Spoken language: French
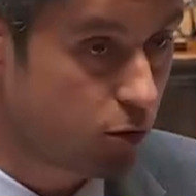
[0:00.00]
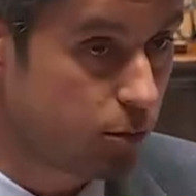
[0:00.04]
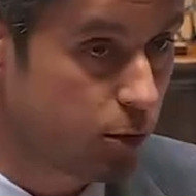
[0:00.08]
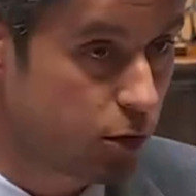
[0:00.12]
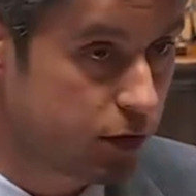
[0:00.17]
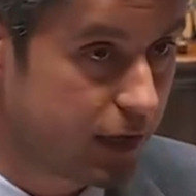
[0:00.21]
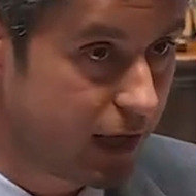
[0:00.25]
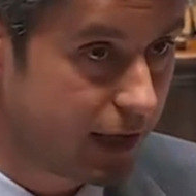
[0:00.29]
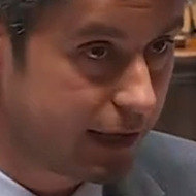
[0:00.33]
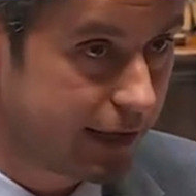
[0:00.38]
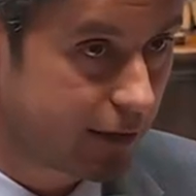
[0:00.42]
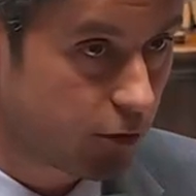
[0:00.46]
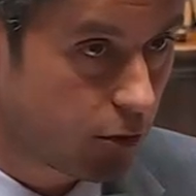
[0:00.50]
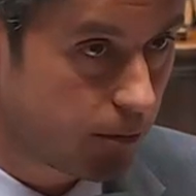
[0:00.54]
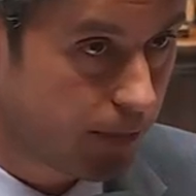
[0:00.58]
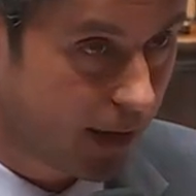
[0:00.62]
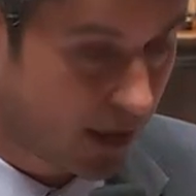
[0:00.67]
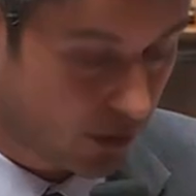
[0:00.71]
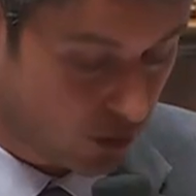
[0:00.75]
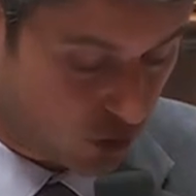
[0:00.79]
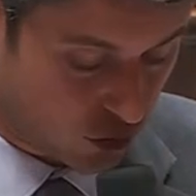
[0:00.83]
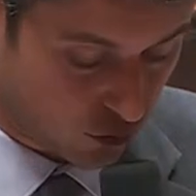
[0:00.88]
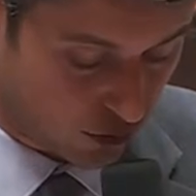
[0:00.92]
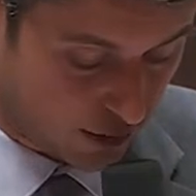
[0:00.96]
le modèle des
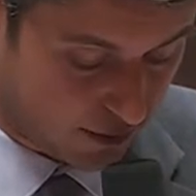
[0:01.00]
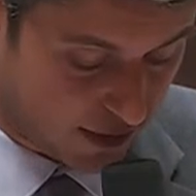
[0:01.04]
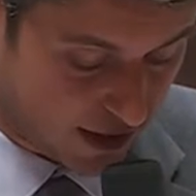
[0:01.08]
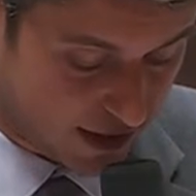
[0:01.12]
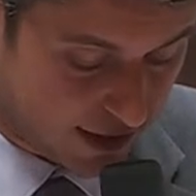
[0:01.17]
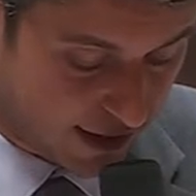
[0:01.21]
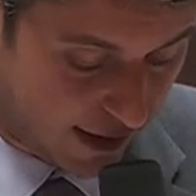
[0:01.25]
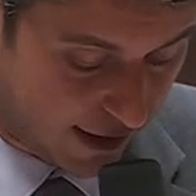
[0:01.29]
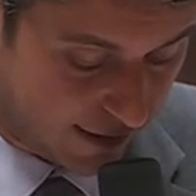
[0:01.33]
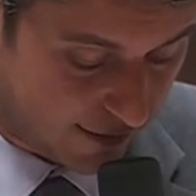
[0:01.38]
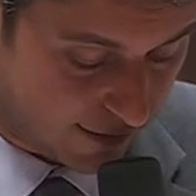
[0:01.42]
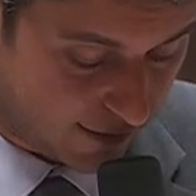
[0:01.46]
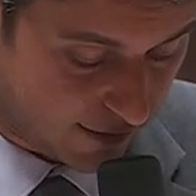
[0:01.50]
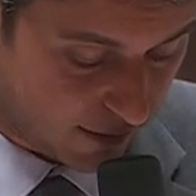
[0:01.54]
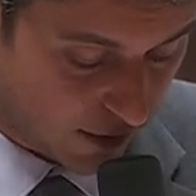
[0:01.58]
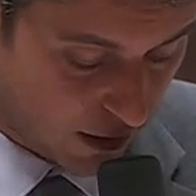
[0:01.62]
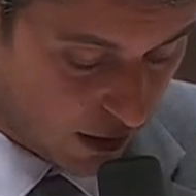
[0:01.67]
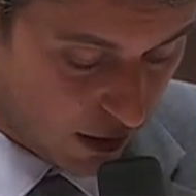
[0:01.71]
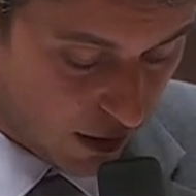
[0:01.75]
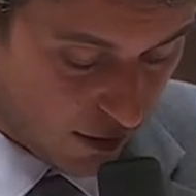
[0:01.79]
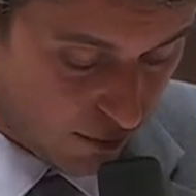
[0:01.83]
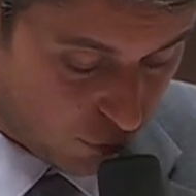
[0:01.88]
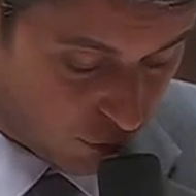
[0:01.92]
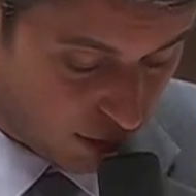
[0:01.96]
comparutions immédiates
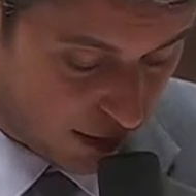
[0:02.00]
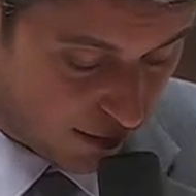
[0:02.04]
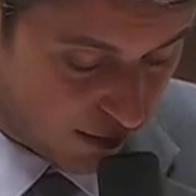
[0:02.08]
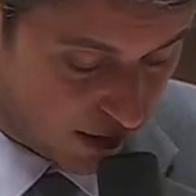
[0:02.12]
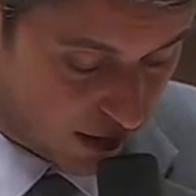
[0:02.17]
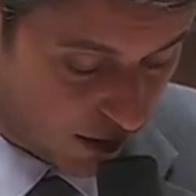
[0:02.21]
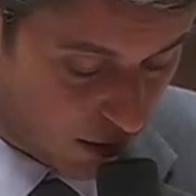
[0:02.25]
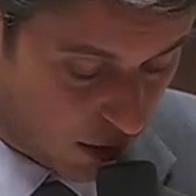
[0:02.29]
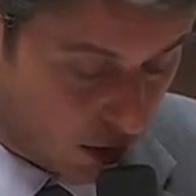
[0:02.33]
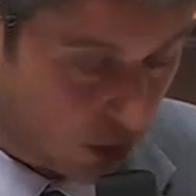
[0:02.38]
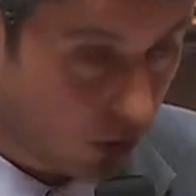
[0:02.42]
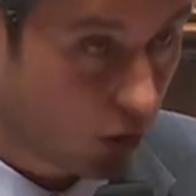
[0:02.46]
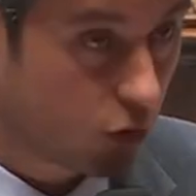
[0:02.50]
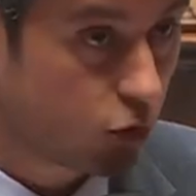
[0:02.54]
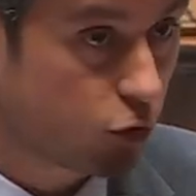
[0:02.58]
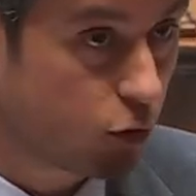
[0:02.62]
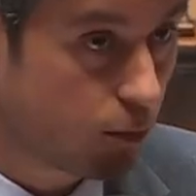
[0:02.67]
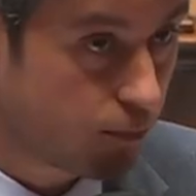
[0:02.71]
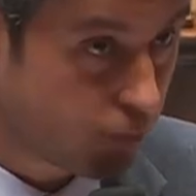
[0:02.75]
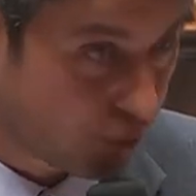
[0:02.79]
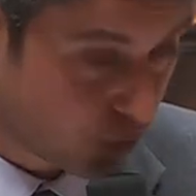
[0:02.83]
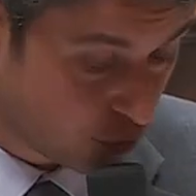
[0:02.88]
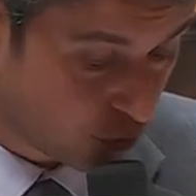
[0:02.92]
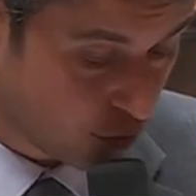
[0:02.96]
pour les mineurs de
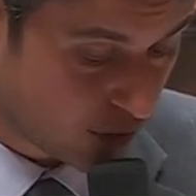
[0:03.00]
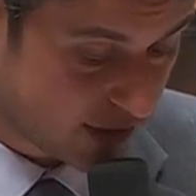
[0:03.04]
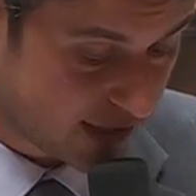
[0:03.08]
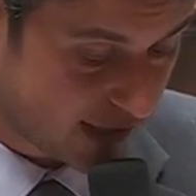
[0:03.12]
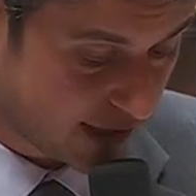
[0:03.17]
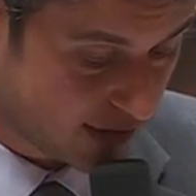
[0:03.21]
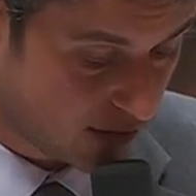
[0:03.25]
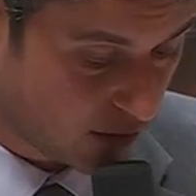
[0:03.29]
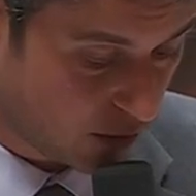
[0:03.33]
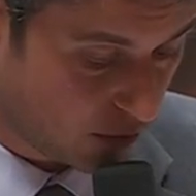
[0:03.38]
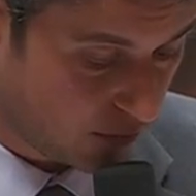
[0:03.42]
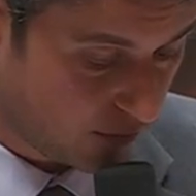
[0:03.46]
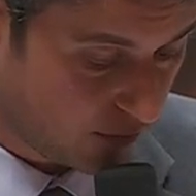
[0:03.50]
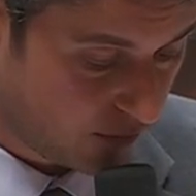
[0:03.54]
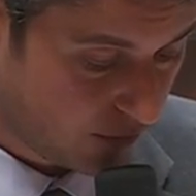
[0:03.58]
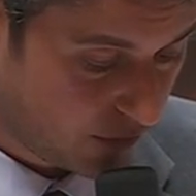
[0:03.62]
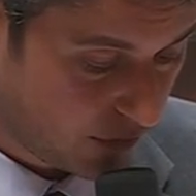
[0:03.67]
plus de 16 ans.